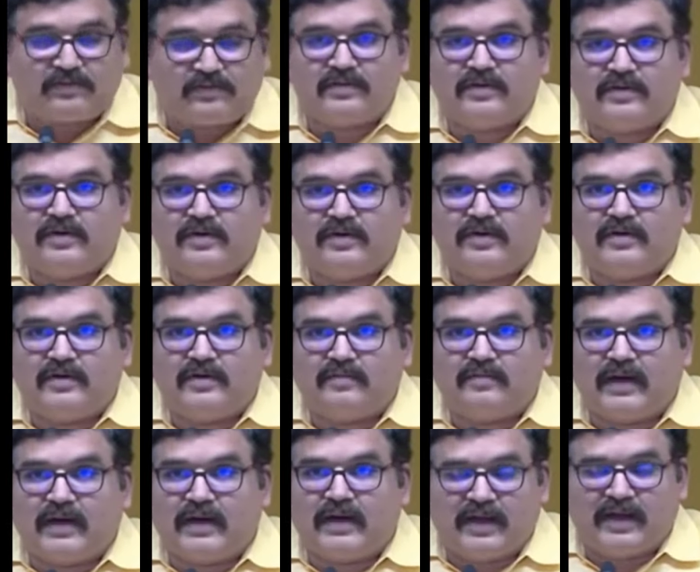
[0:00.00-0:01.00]
తన
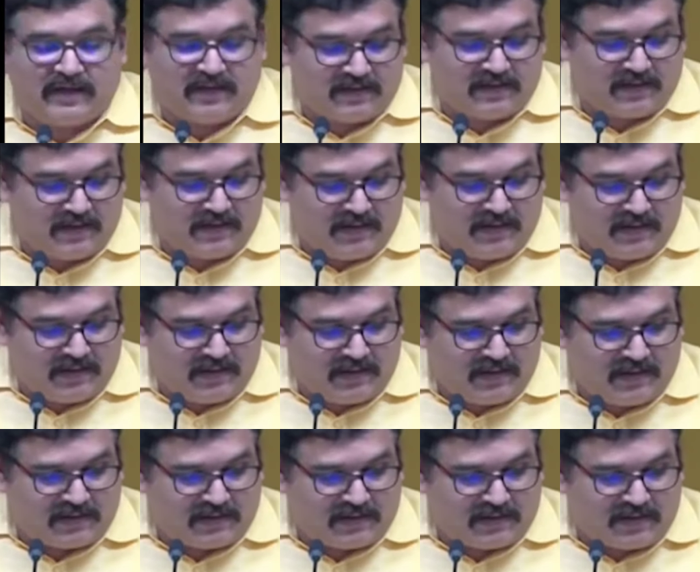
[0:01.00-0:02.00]
స్థానాన్ని మూడో
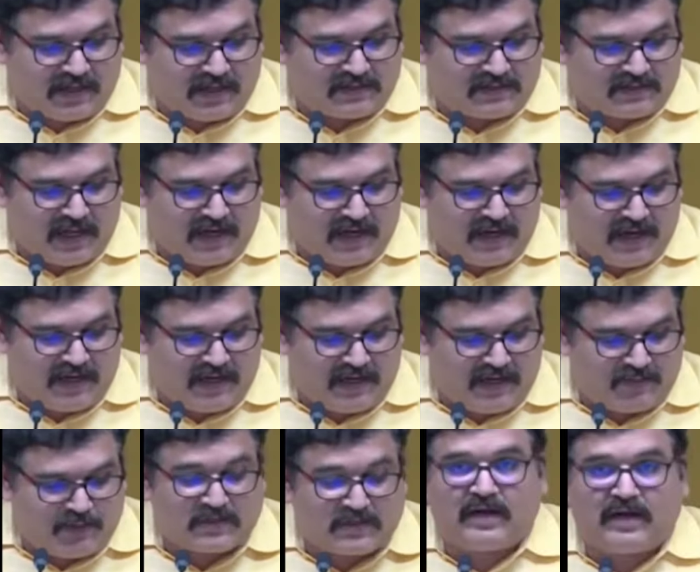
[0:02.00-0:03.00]
స్థానంలో ఉండటం మనం చూస్తూ
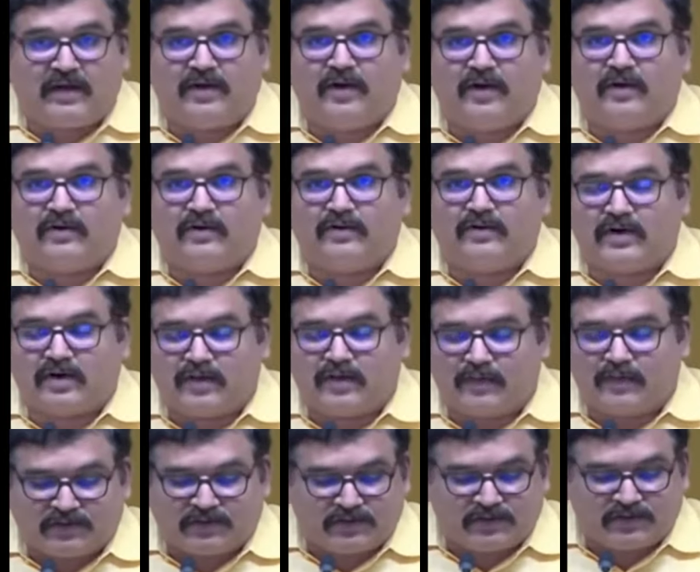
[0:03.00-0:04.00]
ఉన్నాం
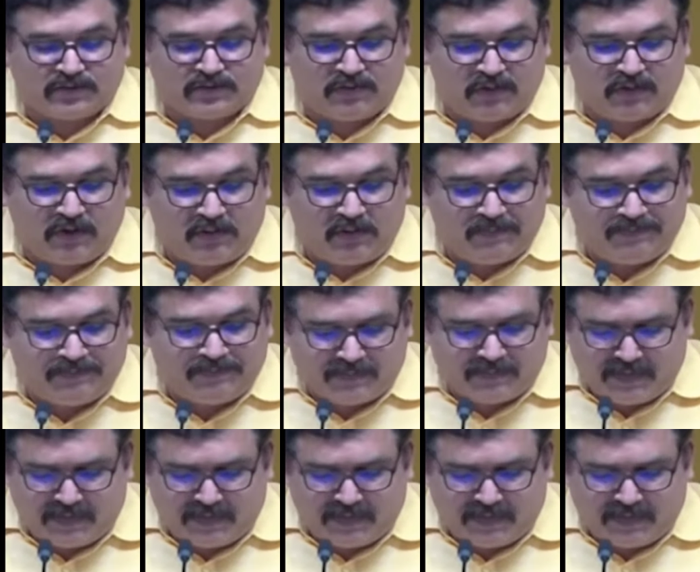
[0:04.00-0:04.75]
అదేవిధంగా